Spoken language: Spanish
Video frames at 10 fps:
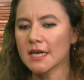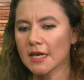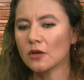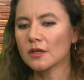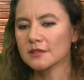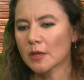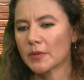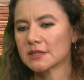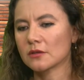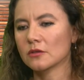qué es lo que está
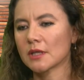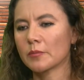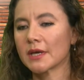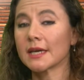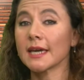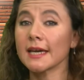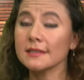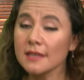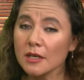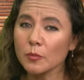pasando también, que
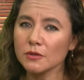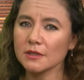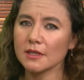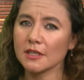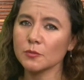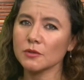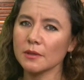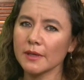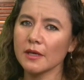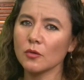esta
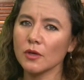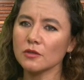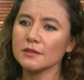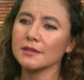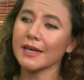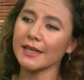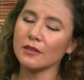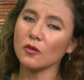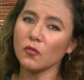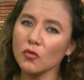responsabilidad de cuidados está
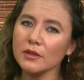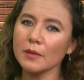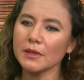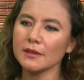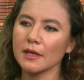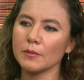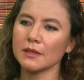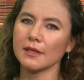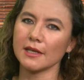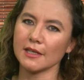quedando
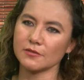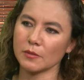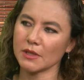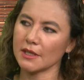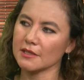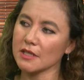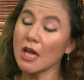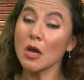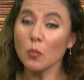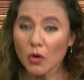fundamentalmente en las familias.
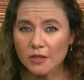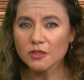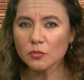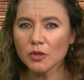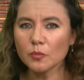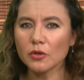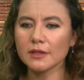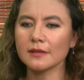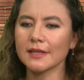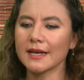Por eso es muy
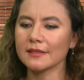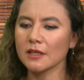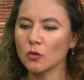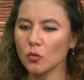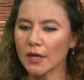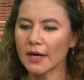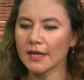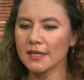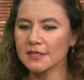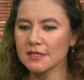importante articular
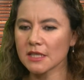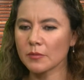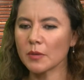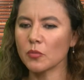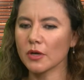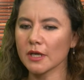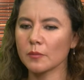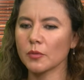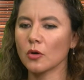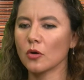el sistema, por
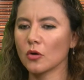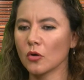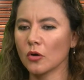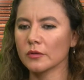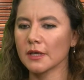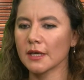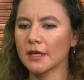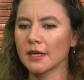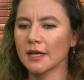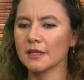ejemplo, con
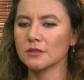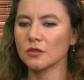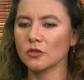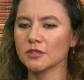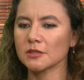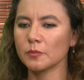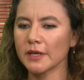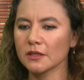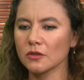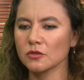eh, los
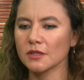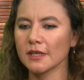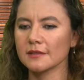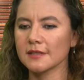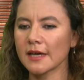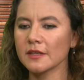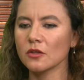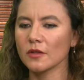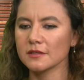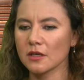aspectos que se han
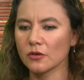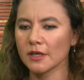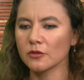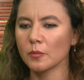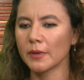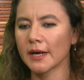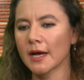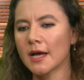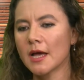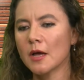ido desarrollando
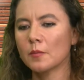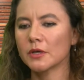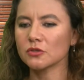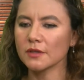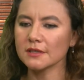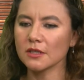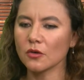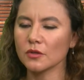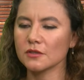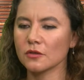para personas en
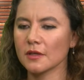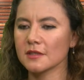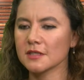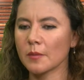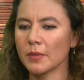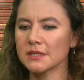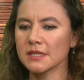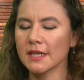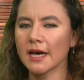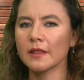condición de
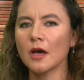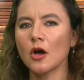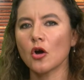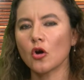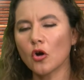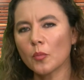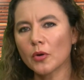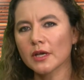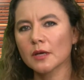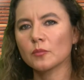discapacidad o,
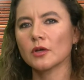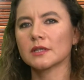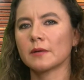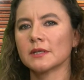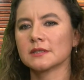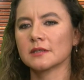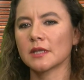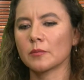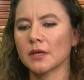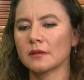por ejemplo, a través de,
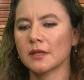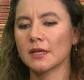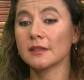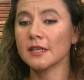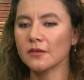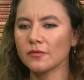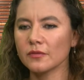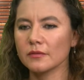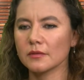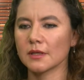también del
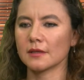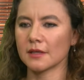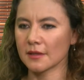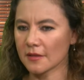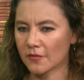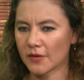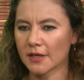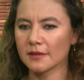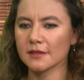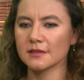DIF, que tiene
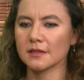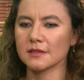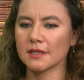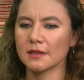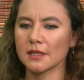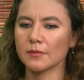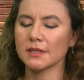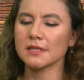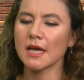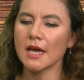diferentes
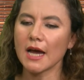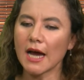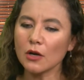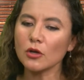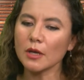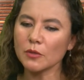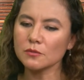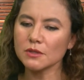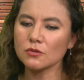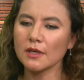iniciativas. Algo que
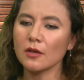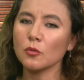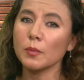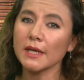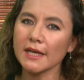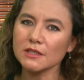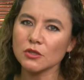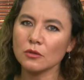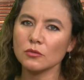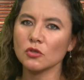hemos visto es la
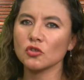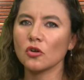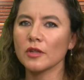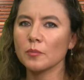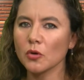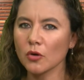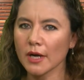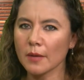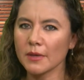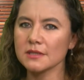duplicación no solo de
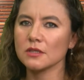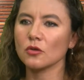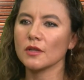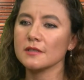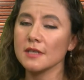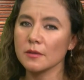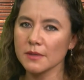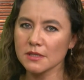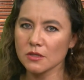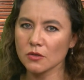programas, sino de
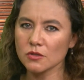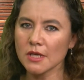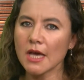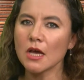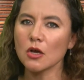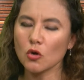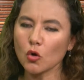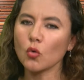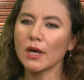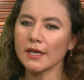servicios
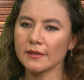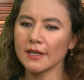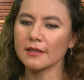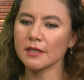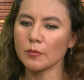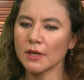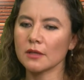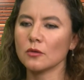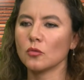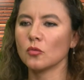lo cual genera
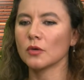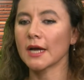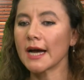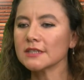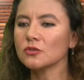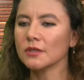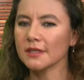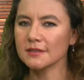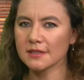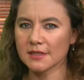también un gasto
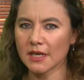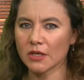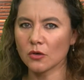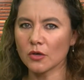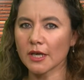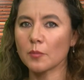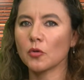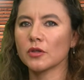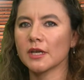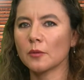innecesario que
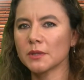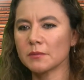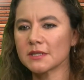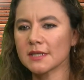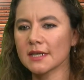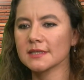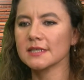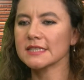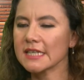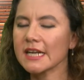podría
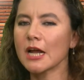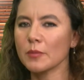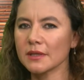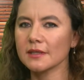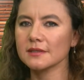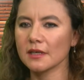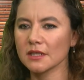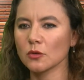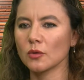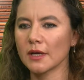optimizarse si realmente se
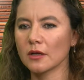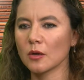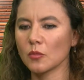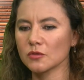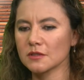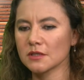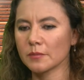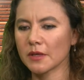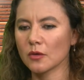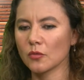articular como un
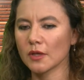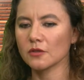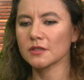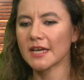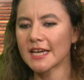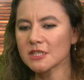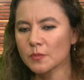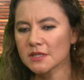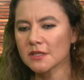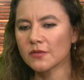sistema de cuidados.
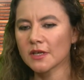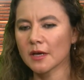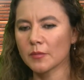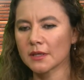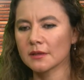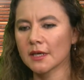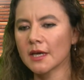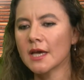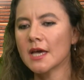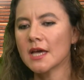Específicamente,
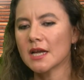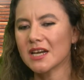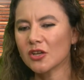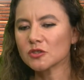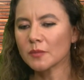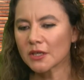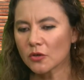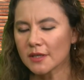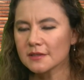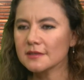los
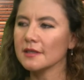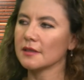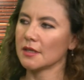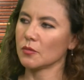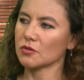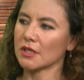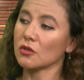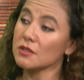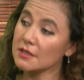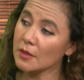mayores incentivos en
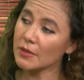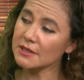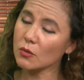los sistemas de